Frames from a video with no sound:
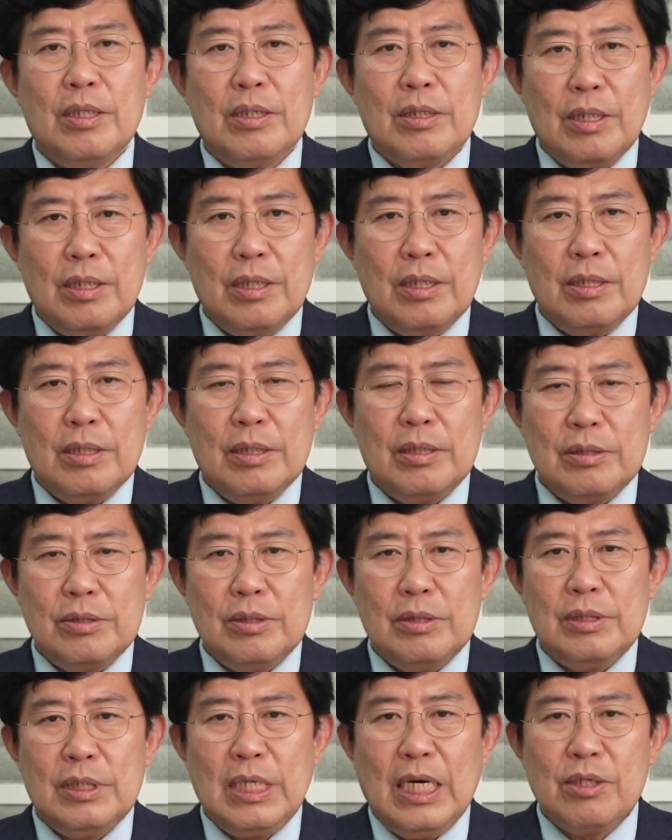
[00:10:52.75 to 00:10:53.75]
어
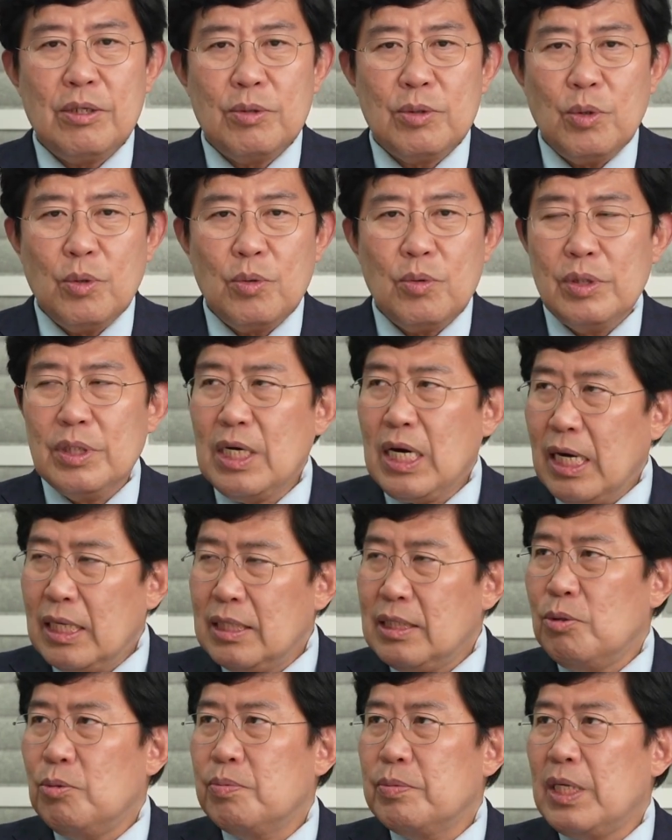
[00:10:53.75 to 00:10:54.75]
자격 요건이
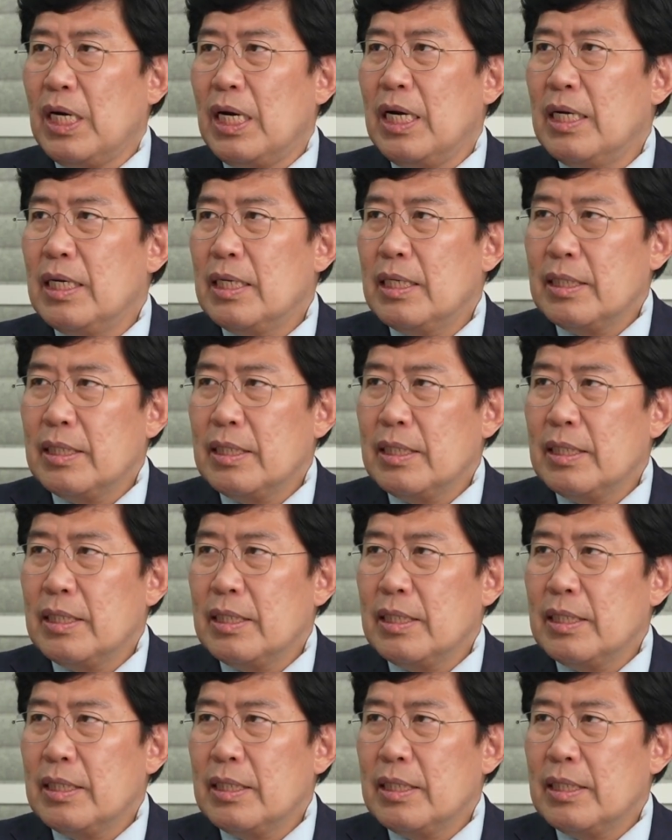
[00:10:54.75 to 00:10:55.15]
까다롭다.